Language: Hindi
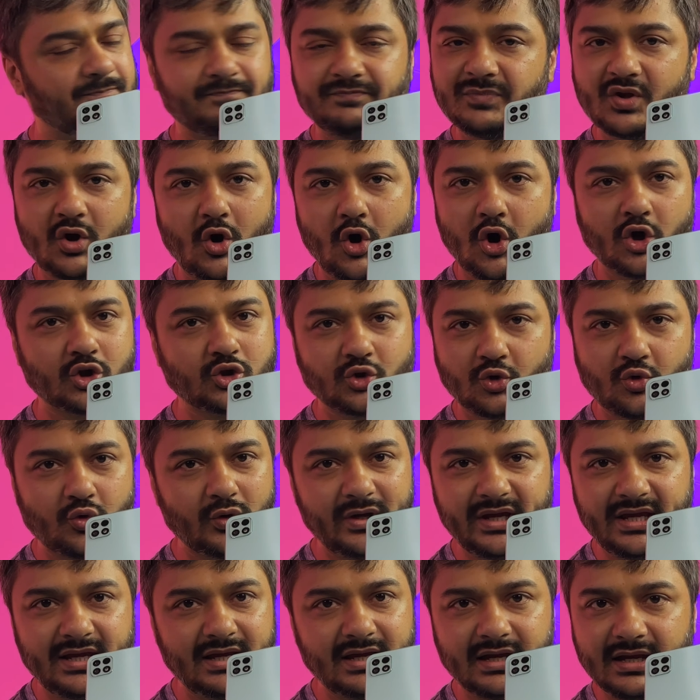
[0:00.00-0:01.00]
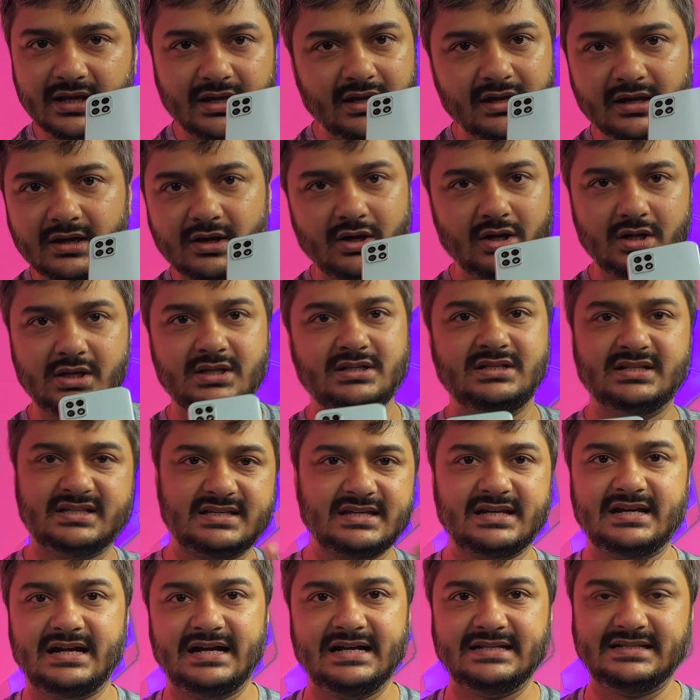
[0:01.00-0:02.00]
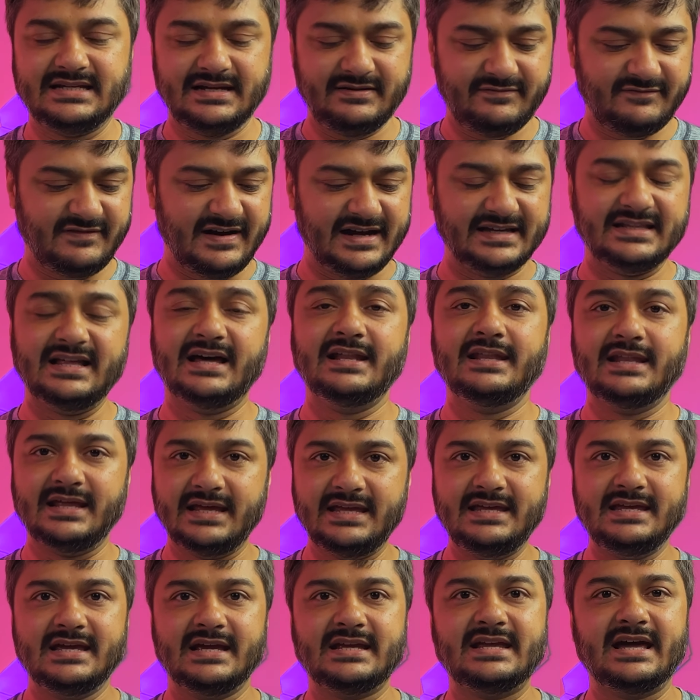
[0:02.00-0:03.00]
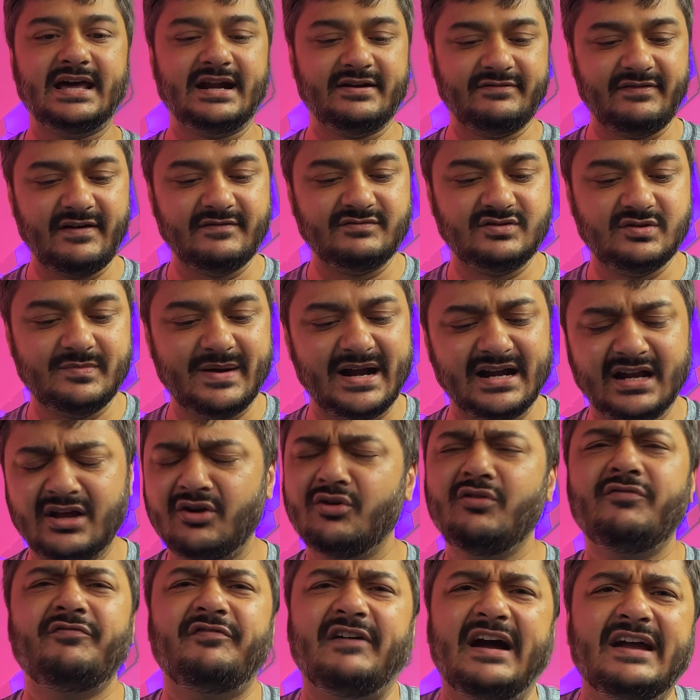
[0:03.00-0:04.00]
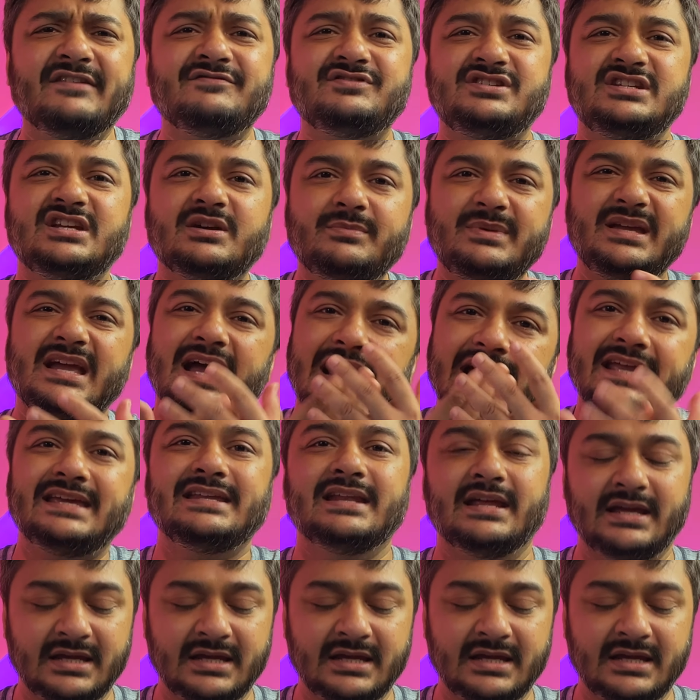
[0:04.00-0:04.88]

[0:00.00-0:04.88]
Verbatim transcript: और तो कोई जिसे कहा जाए फ़ायदा नहीं है ग्यारह फाइव जी बैंड क्योंकि फाइव जी अभी है ही नहीं